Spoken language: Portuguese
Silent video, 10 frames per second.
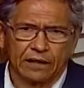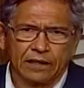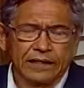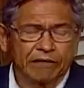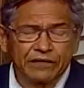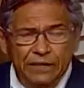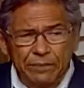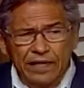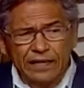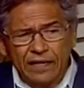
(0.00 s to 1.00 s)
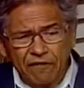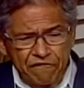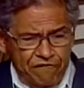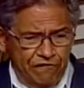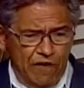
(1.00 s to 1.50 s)
E a vitamina D
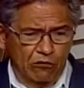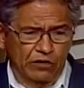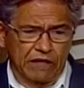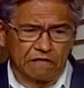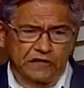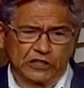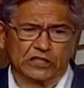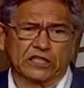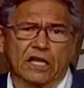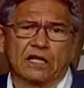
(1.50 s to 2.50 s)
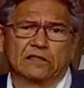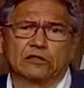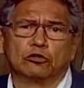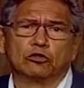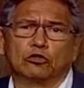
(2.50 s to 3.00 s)
veio
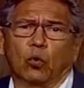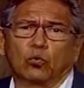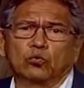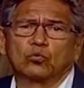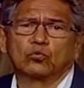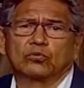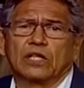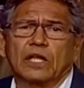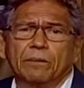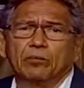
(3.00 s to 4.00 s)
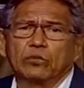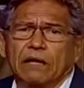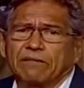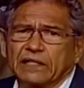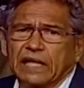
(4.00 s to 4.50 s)
deficiente todo o tempo na
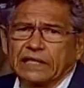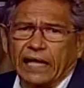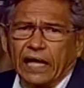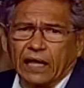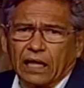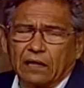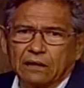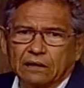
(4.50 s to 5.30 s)
vida dela.